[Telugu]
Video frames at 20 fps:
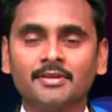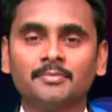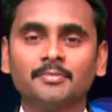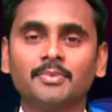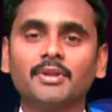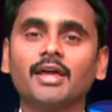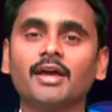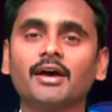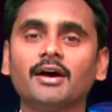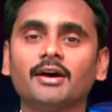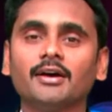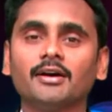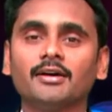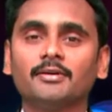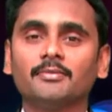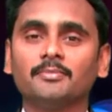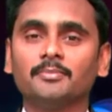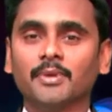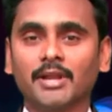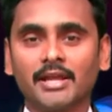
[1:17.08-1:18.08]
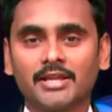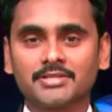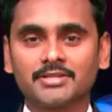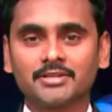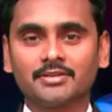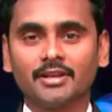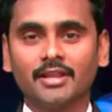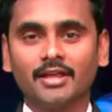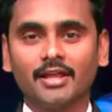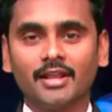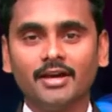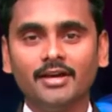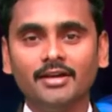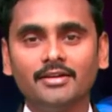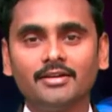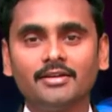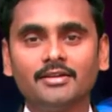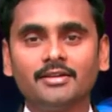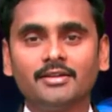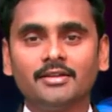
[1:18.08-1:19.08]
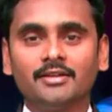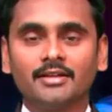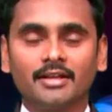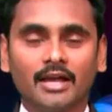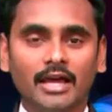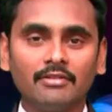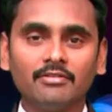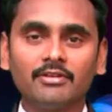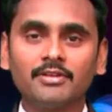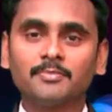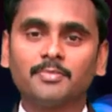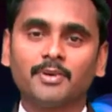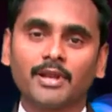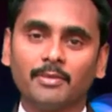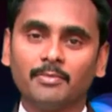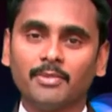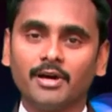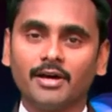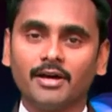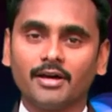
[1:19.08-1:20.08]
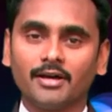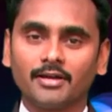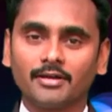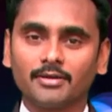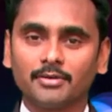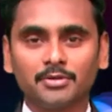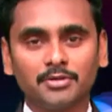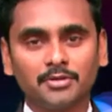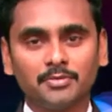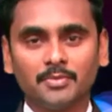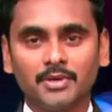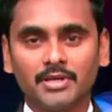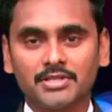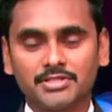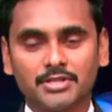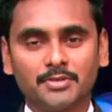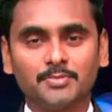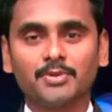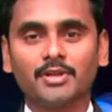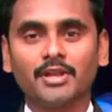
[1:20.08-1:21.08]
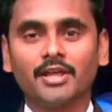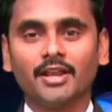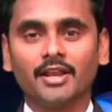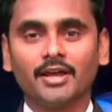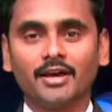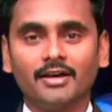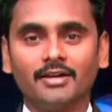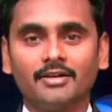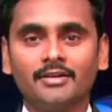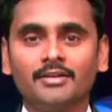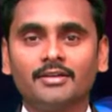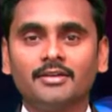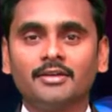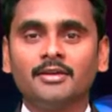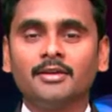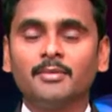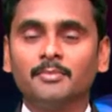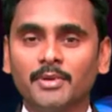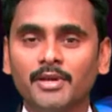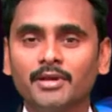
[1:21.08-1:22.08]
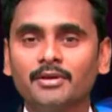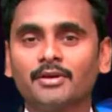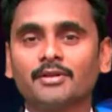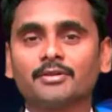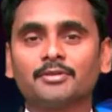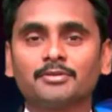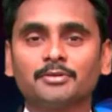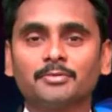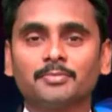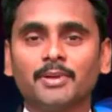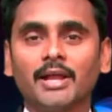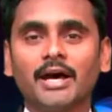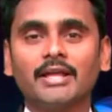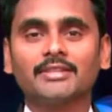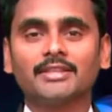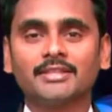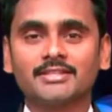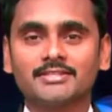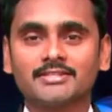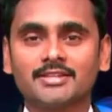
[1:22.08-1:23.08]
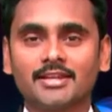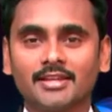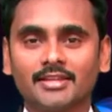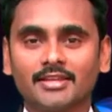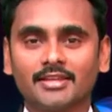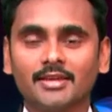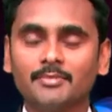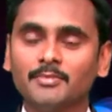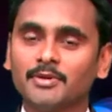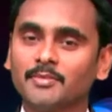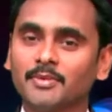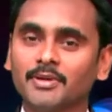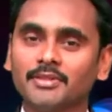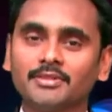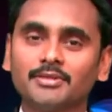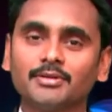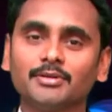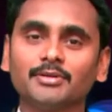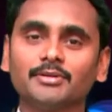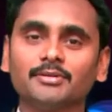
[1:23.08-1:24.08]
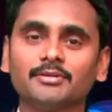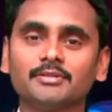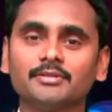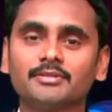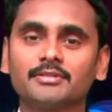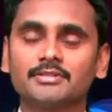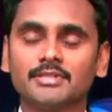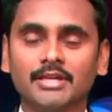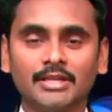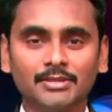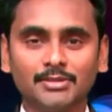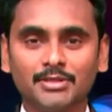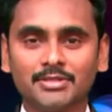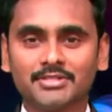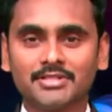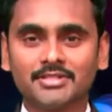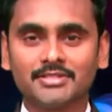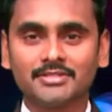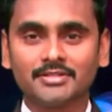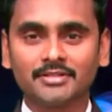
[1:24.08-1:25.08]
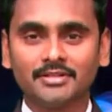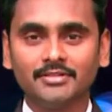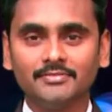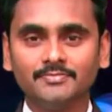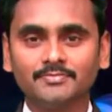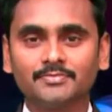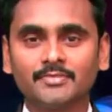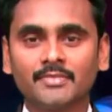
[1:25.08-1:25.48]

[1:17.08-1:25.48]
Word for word: ప్రియ ప్రేక్షకులారా కలూరి ప్రేమ కుటుంబ సభ్యులారా మీ కొరకు ప్రార్థించడానికి మేము ఎంతో సంతోషిస్తున్నాం